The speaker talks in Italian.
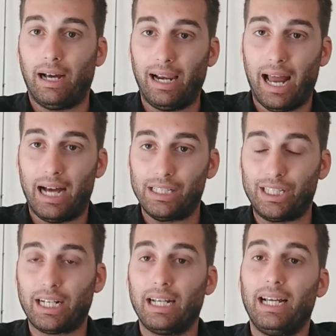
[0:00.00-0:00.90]
a
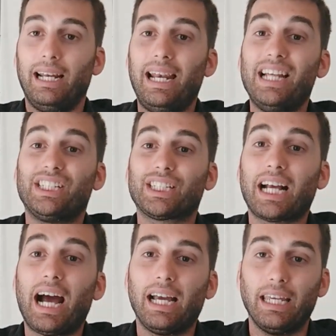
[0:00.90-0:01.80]
laser le
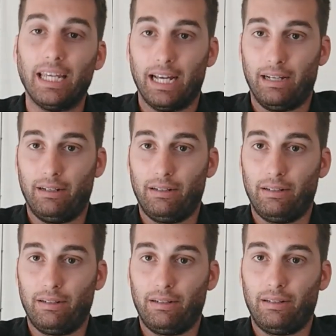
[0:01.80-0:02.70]
scaglie
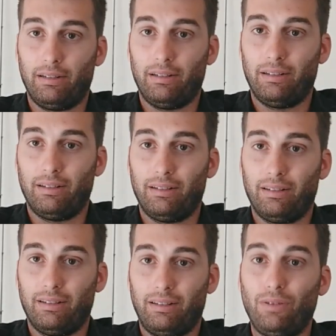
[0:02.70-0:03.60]

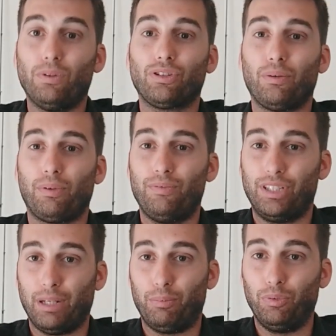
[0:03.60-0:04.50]
di cui sono
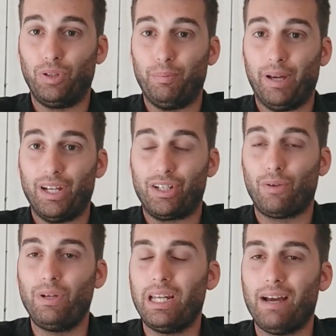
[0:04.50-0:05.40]
provvisti appunto i
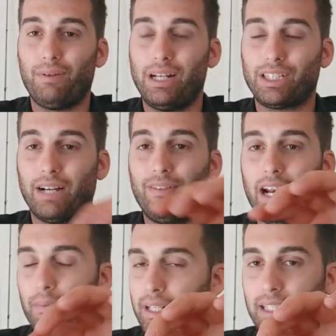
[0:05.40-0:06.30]
pesci. Quindi è un'esca
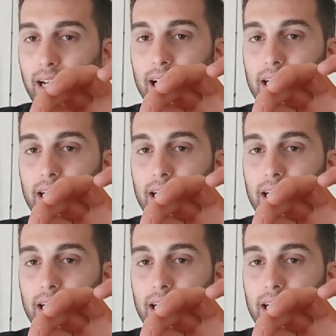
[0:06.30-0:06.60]
veramente